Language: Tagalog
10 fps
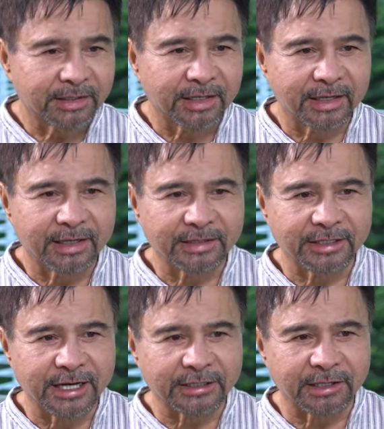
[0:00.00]
na
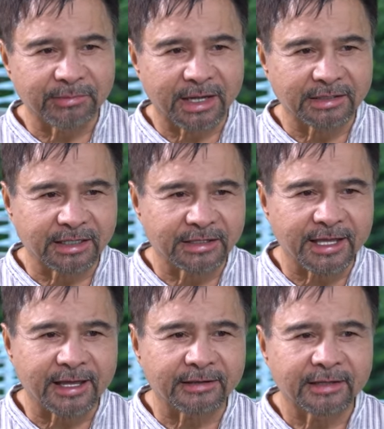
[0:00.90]
hindi natin
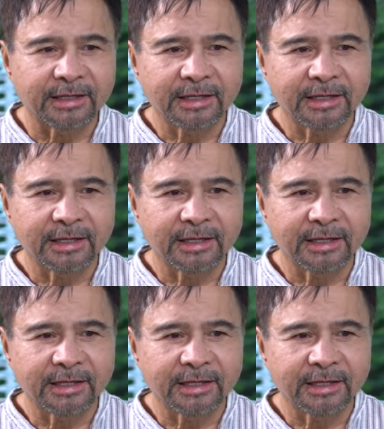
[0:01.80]
maintindihan.